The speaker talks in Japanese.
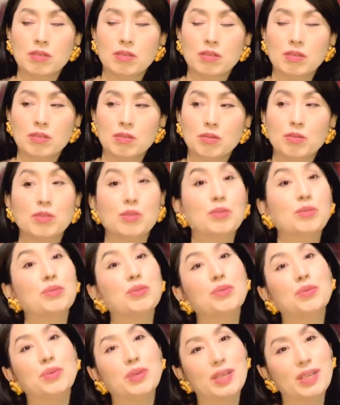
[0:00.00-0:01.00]
そんなこ
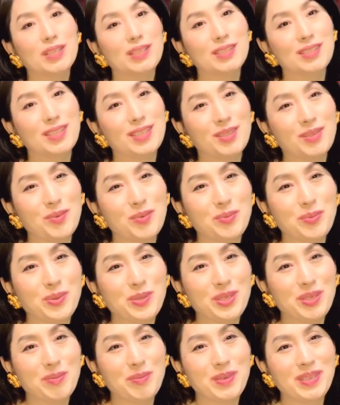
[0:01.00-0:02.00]
とを感じたのを
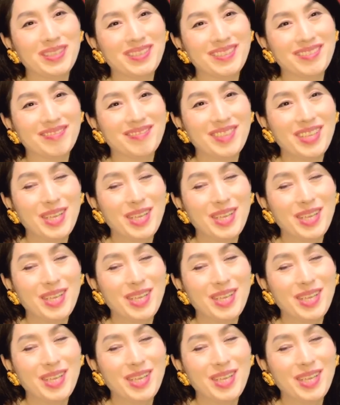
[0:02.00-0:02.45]
覚えてます